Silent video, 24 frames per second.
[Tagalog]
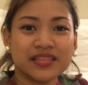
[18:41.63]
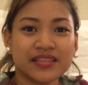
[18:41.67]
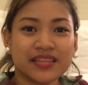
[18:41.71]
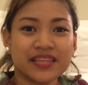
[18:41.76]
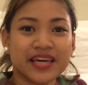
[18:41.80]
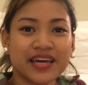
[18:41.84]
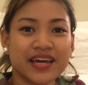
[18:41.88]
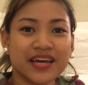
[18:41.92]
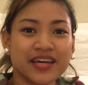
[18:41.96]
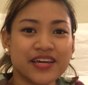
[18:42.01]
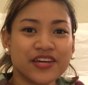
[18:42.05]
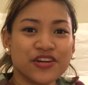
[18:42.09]

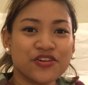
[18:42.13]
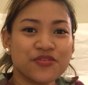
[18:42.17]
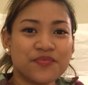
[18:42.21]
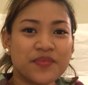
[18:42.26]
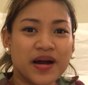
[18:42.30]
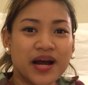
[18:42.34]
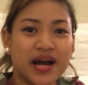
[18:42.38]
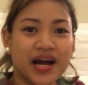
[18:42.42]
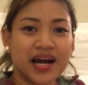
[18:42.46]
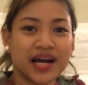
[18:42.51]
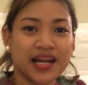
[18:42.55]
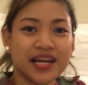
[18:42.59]
Thank you
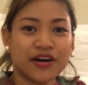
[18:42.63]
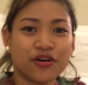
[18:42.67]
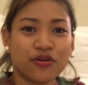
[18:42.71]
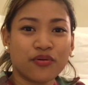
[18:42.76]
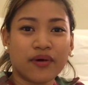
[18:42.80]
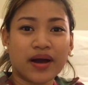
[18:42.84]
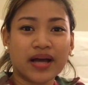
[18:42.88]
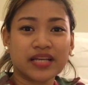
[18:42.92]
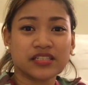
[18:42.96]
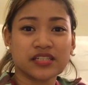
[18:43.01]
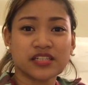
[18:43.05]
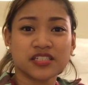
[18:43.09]
mga
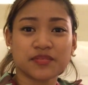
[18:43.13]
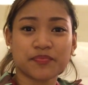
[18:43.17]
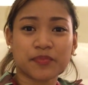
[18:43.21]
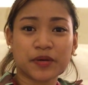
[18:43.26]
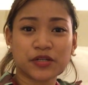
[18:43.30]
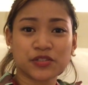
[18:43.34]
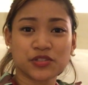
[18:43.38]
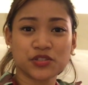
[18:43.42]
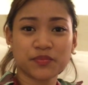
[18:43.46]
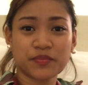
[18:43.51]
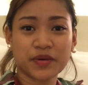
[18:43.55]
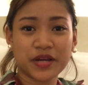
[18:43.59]
kalakwatsa sa
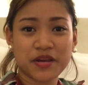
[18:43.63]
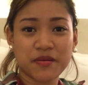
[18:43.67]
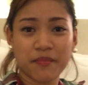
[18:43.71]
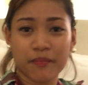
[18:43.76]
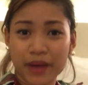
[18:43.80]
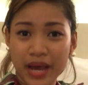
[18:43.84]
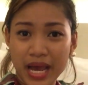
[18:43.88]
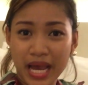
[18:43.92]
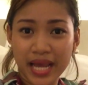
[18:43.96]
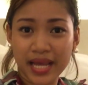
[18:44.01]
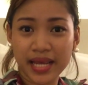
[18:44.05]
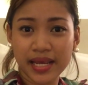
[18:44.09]

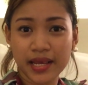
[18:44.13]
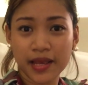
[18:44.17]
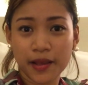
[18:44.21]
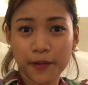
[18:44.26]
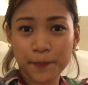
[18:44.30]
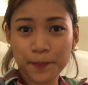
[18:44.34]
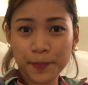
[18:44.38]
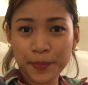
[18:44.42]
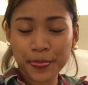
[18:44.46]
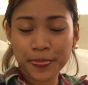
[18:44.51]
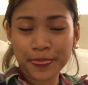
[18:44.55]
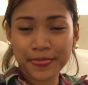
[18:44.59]
pagsubaybay
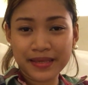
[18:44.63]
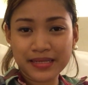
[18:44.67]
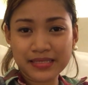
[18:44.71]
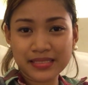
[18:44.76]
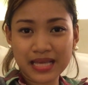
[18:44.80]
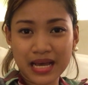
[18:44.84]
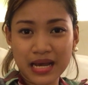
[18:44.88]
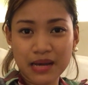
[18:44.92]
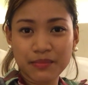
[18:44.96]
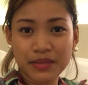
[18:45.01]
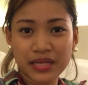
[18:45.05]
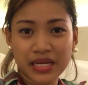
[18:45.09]

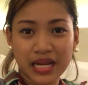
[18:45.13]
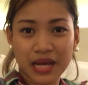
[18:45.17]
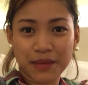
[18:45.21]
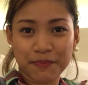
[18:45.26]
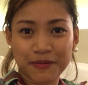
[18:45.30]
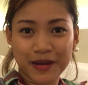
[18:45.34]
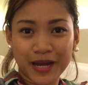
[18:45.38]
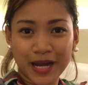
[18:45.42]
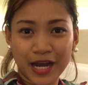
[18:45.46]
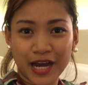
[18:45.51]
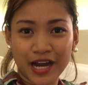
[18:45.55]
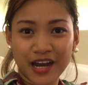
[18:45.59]
sa aming
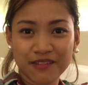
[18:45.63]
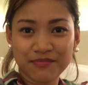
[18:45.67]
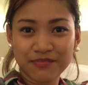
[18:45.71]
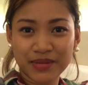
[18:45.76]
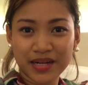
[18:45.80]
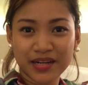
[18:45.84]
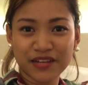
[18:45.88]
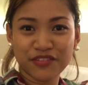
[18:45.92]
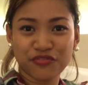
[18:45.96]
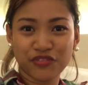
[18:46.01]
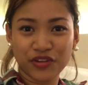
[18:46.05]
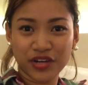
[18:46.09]

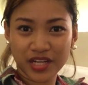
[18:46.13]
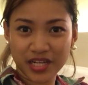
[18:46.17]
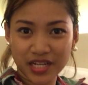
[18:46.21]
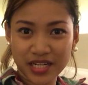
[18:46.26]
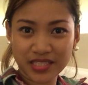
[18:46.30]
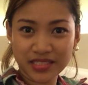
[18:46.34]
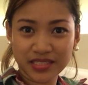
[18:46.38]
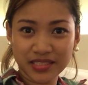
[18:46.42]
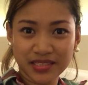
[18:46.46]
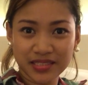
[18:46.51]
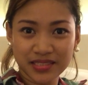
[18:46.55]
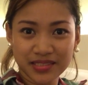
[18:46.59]
napakahabang
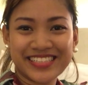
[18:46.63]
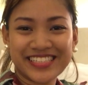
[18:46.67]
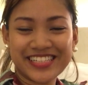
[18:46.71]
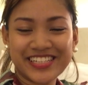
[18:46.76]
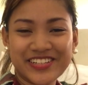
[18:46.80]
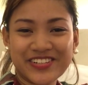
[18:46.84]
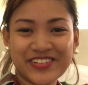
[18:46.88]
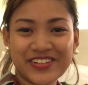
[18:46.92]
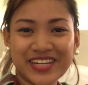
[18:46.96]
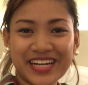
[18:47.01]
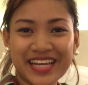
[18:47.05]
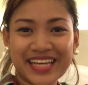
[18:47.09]
vlog. See
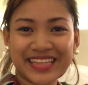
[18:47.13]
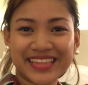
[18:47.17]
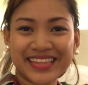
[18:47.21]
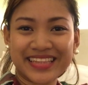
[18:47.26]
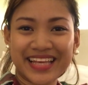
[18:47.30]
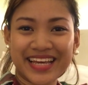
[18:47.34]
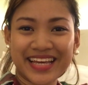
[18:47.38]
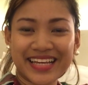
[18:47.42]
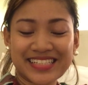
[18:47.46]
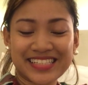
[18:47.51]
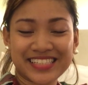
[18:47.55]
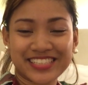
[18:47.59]
you ulit
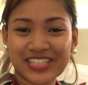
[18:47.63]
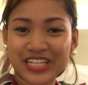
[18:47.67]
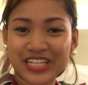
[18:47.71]
next